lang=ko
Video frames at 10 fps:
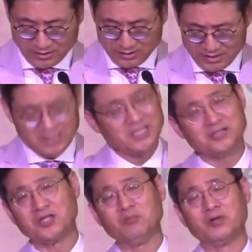있기
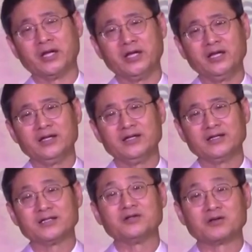때문에
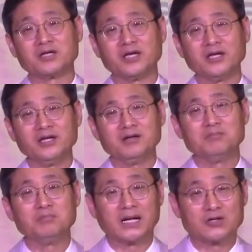그렇게
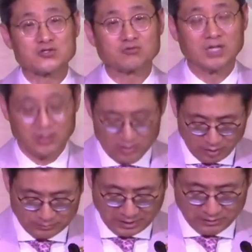말할 수가
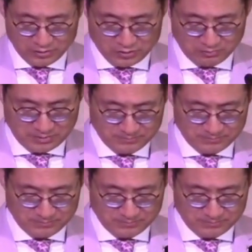없다는 것입니다.